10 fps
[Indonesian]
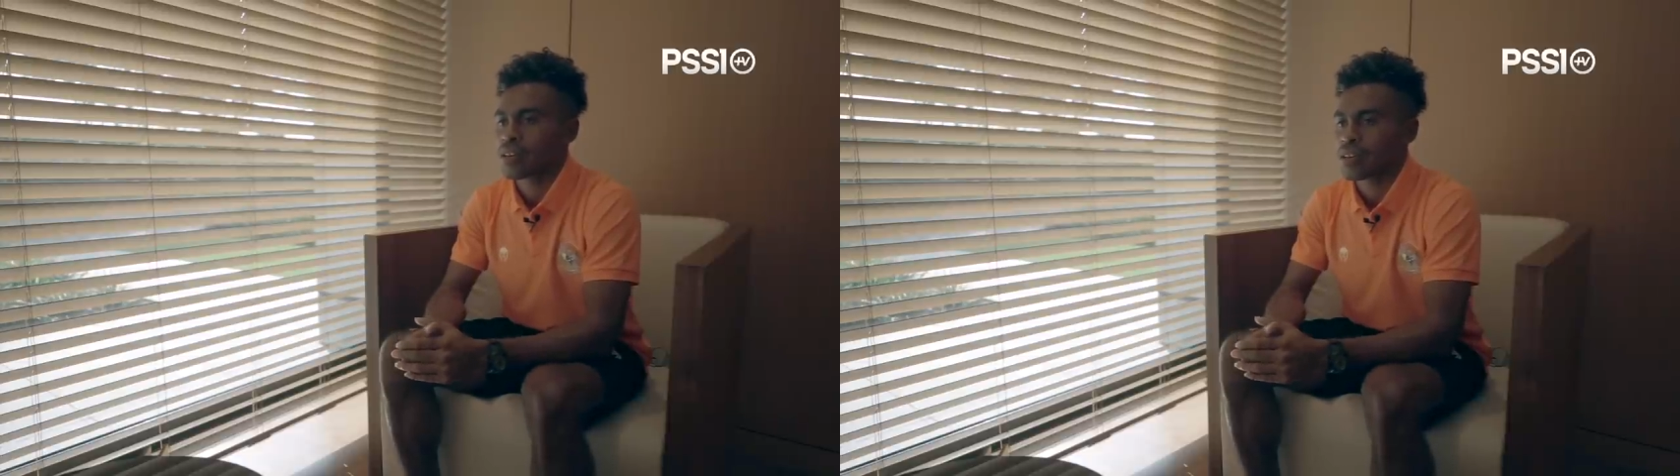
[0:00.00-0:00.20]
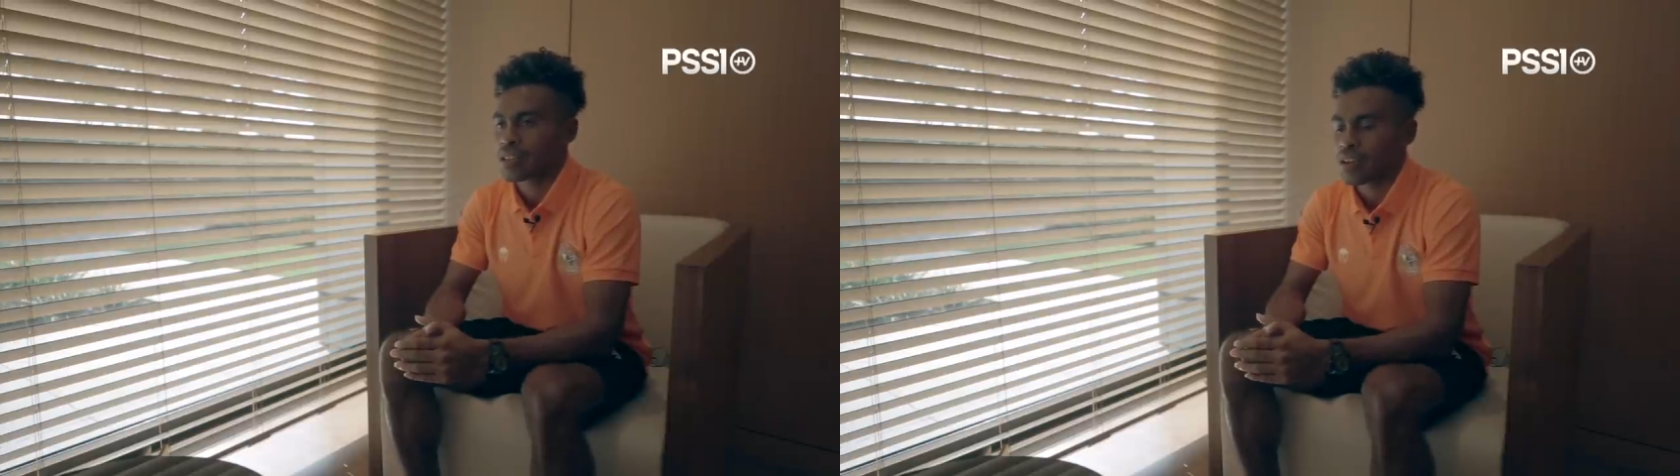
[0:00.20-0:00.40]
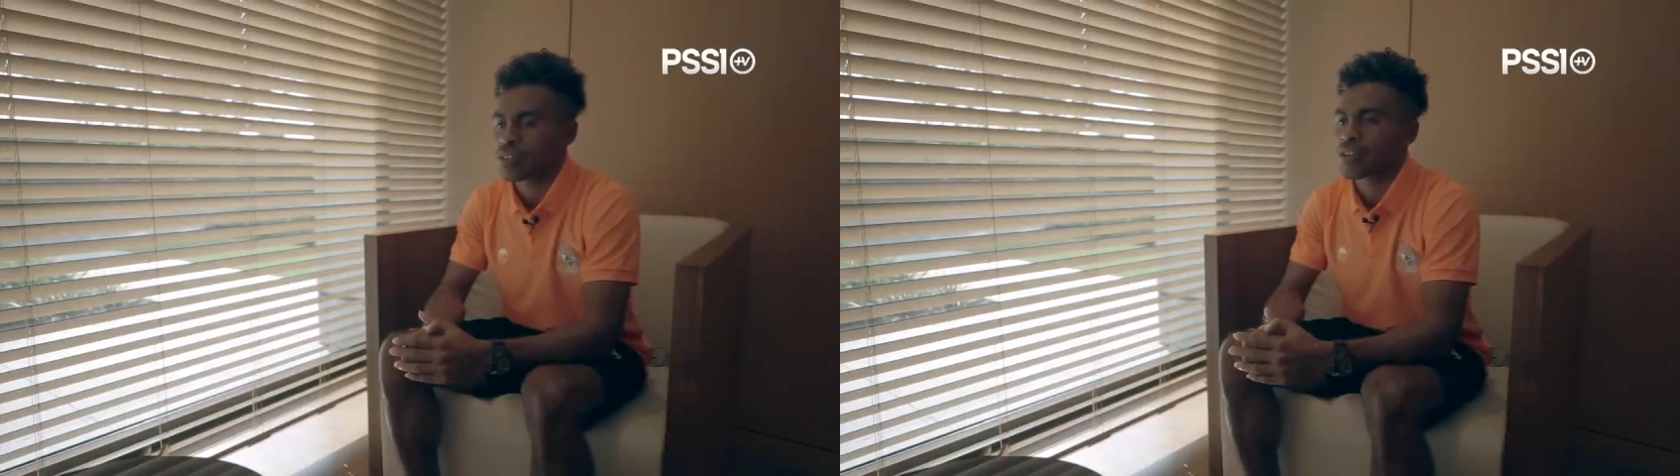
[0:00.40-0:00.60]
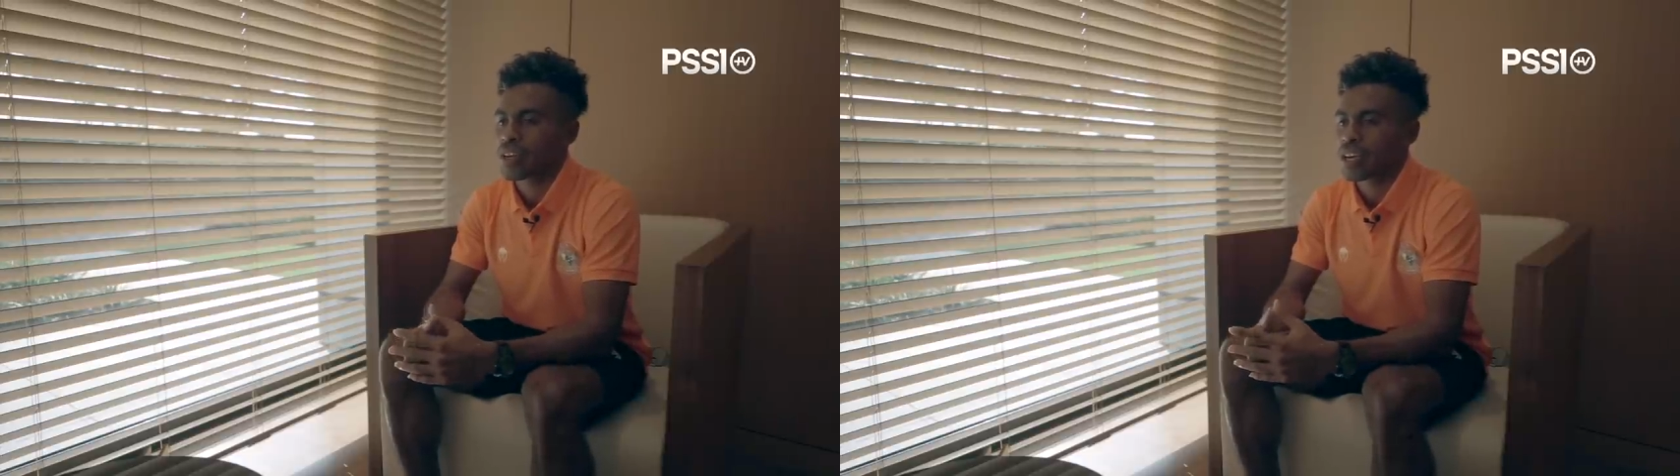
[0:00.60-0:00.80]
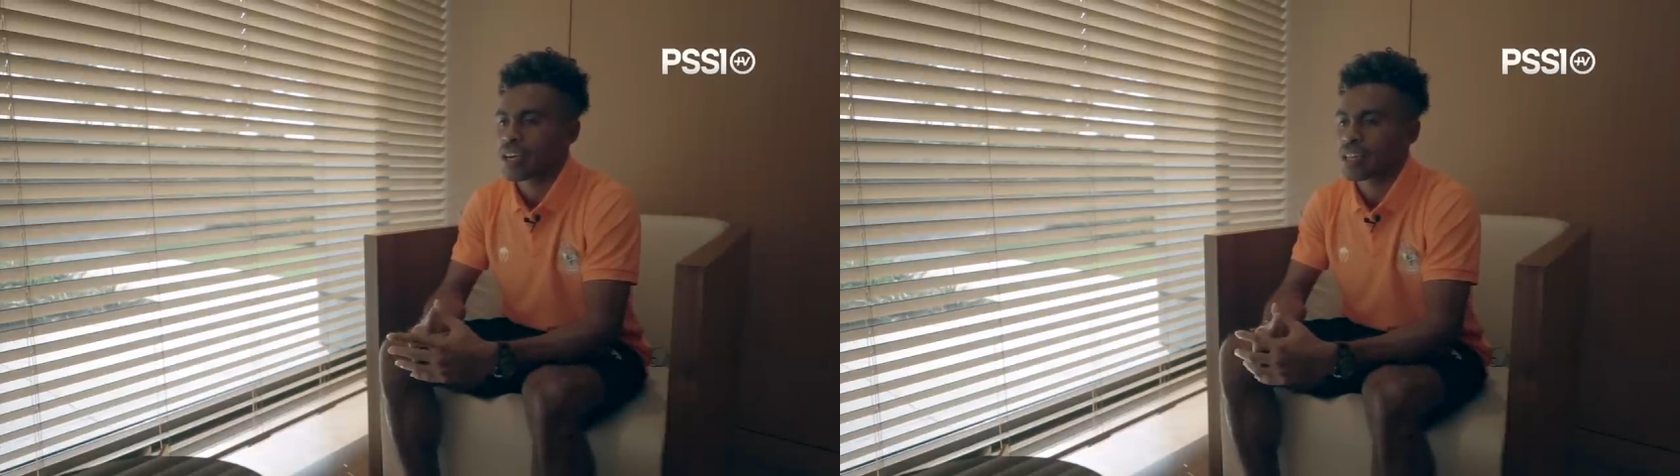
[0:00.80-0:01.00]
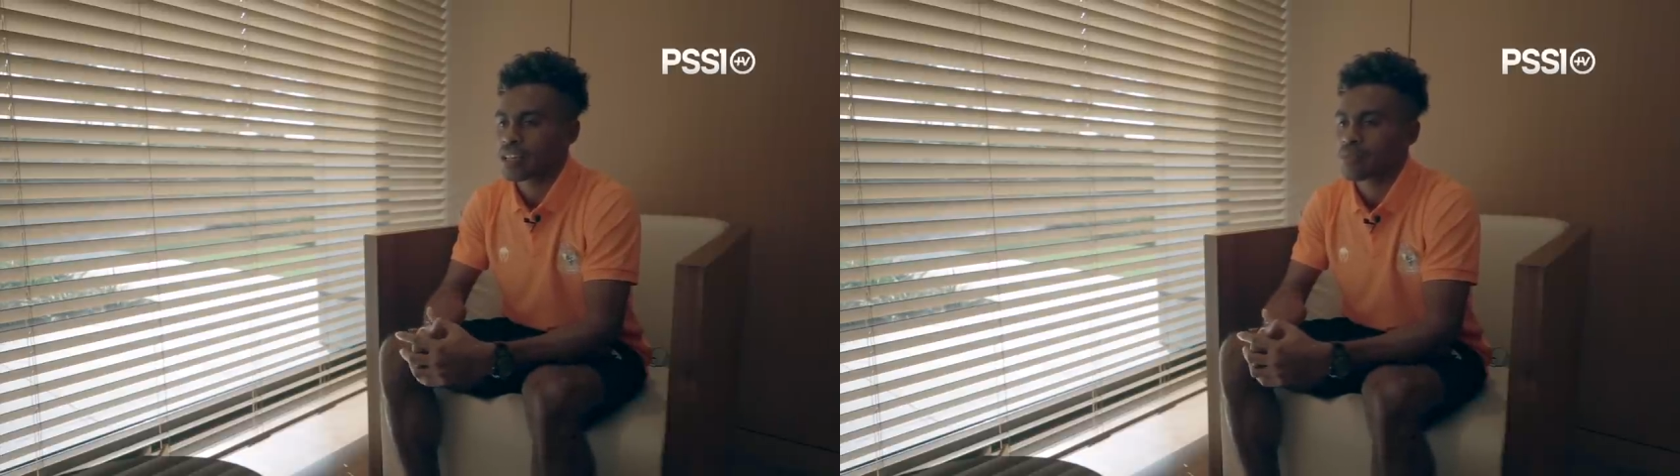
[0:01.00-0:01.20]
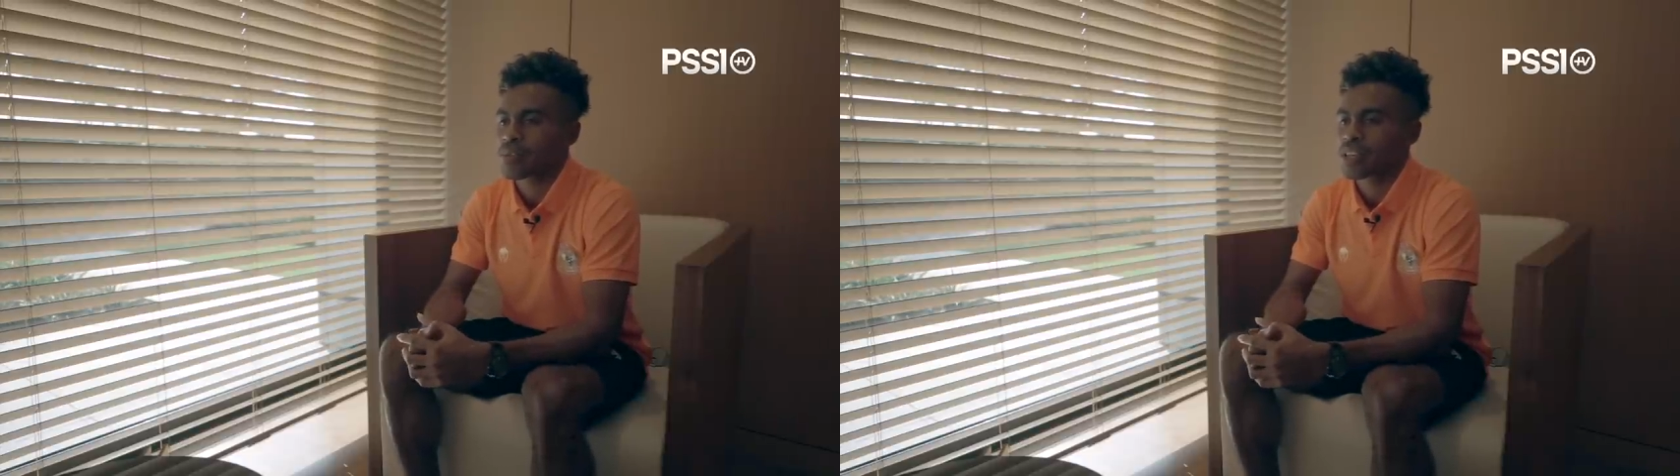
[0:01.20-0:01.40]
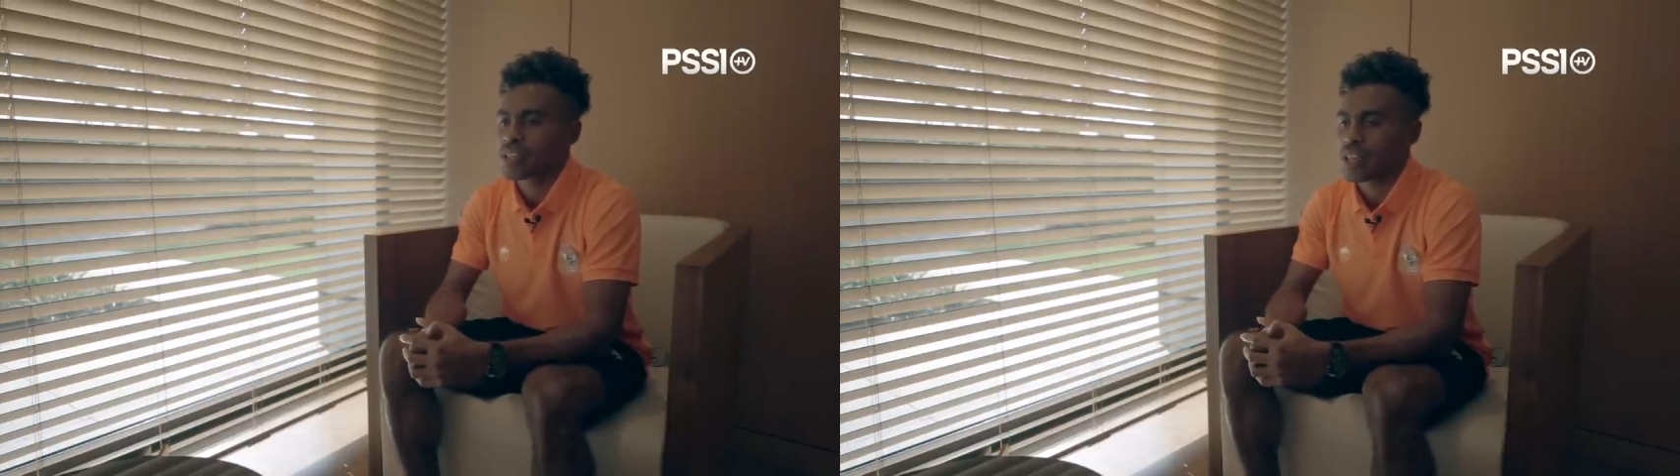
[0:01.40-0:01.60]
di tahun-tahun yang akan datang
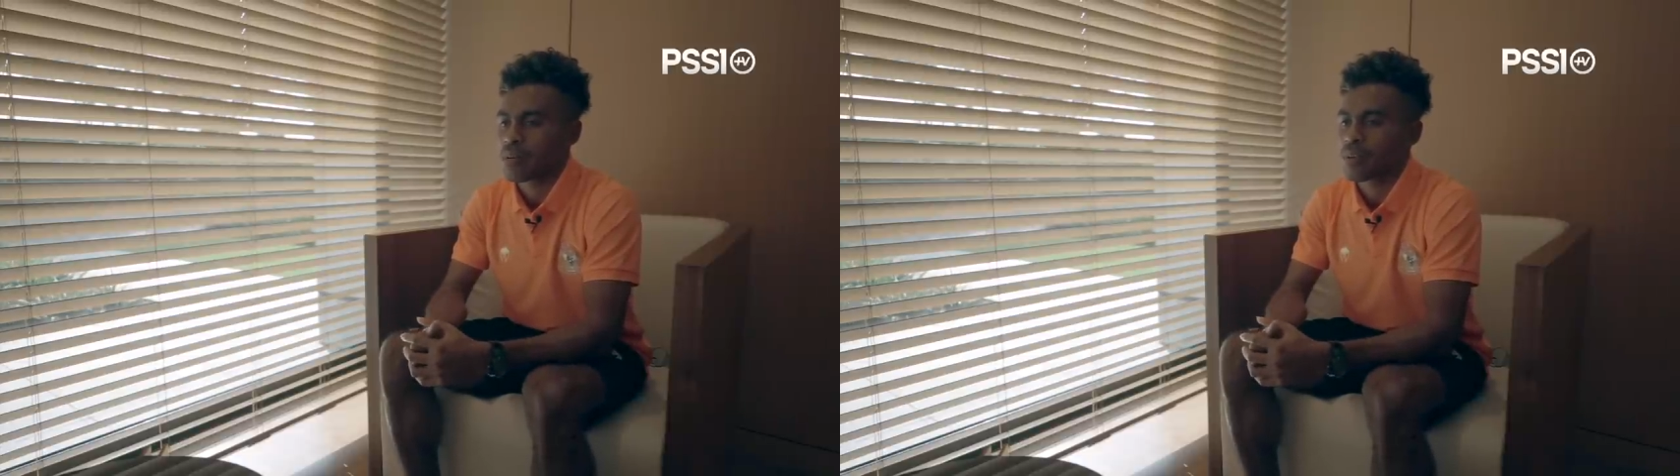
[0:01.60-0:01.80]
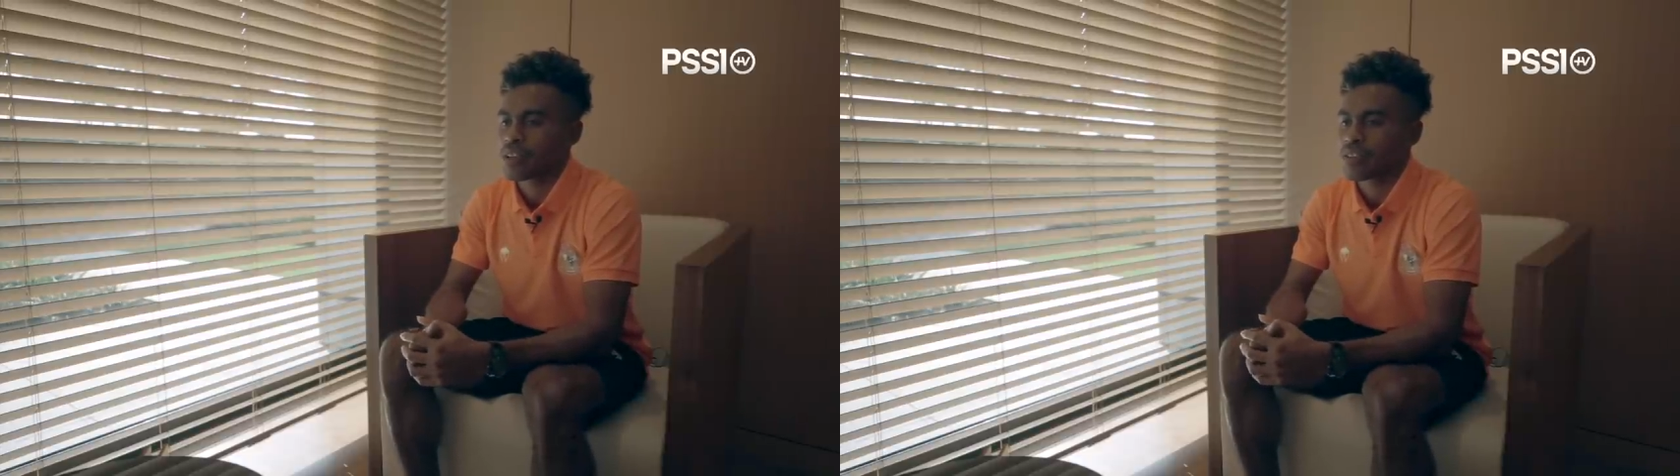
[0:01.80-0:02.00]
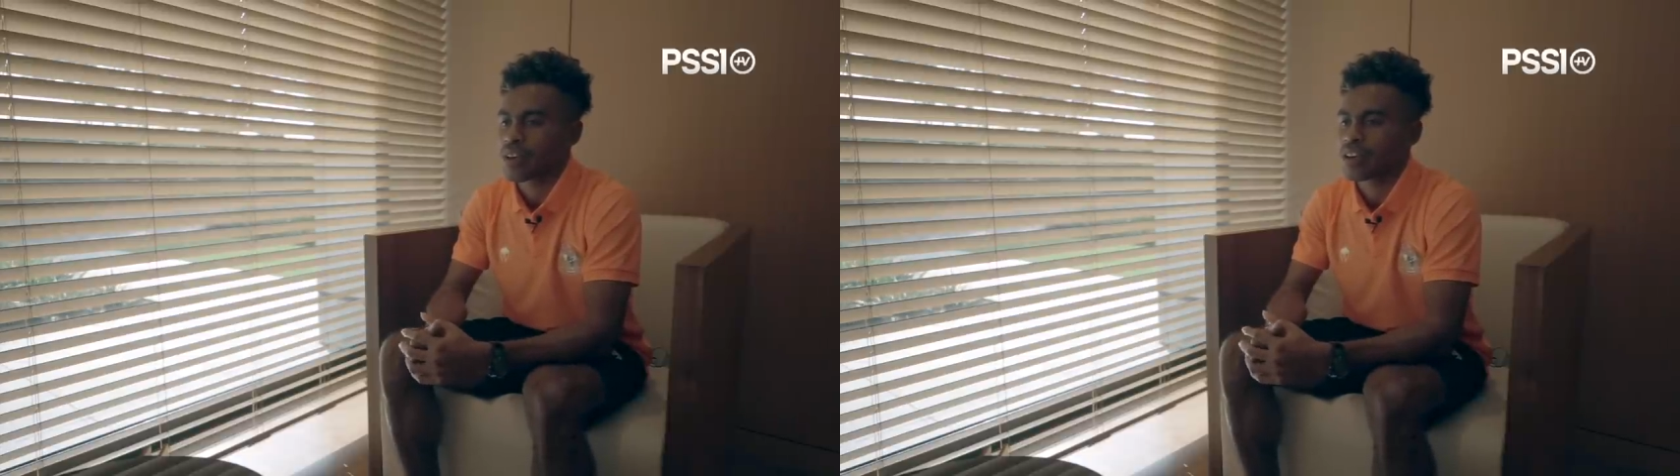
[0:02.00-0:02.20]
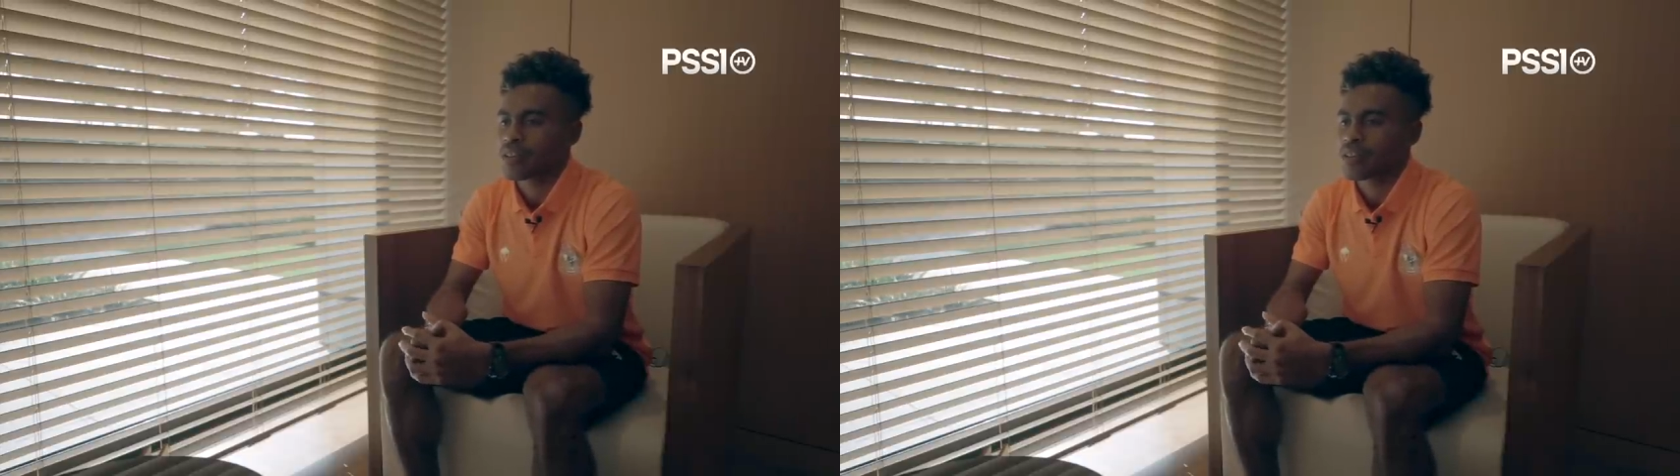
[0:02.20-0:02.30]
bisa dicapai juga. Ya.